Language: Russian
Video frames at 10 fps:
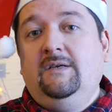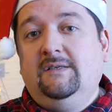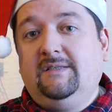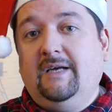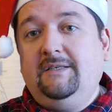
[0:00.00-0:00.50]

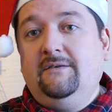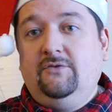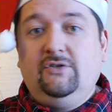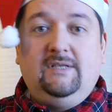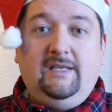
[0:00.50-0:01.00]
стать
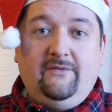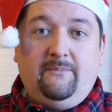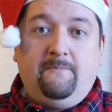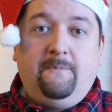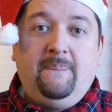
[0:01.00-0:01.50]
счастливым.
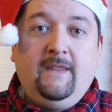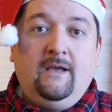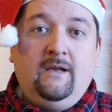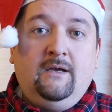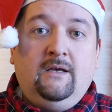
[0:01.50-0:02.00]

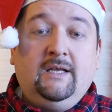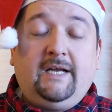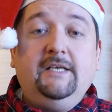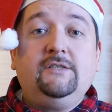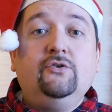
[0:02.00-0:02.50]

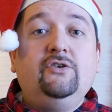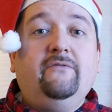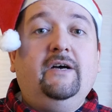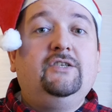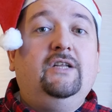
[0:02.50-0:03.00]
Наконец, очень
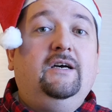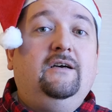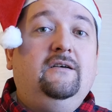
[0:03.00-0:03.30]
важно